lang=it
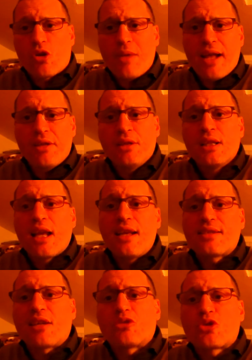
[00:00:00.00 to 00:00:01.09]
ormai
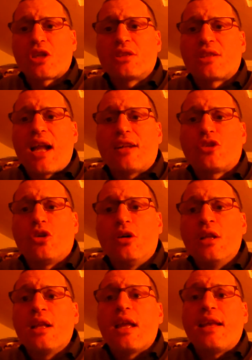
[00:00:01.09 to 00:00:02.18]
è stato centrato